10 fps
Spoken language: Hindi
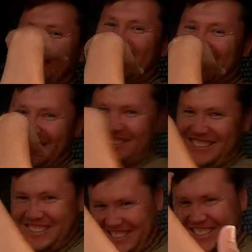ओ थैंक यू
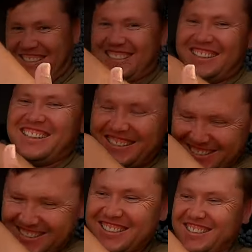सो मच थैंक यू सो
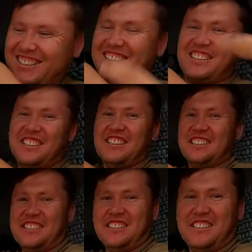मच यू
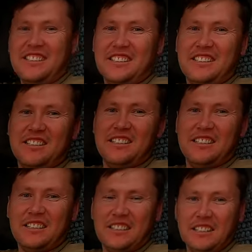यू फ्रॉम
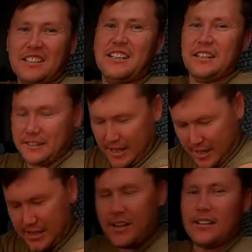ताजिक यू
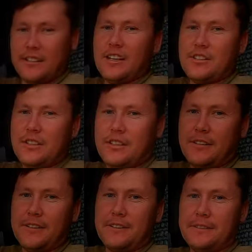व्हाट इज
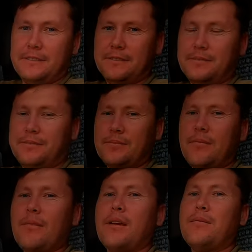योर नेम
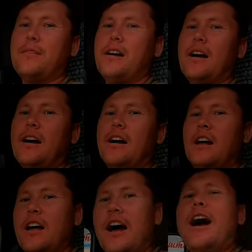नामा
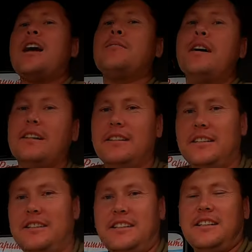नामा अकमल
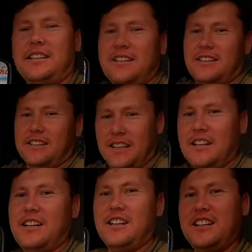akmal da.
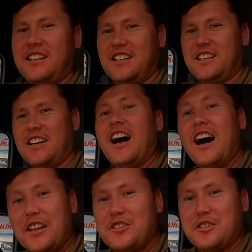अंश
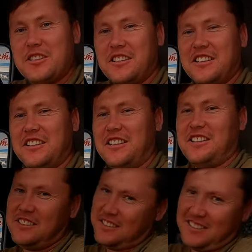अंश ansh
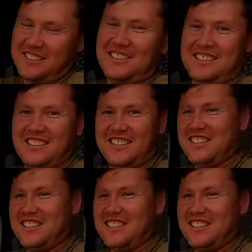and brother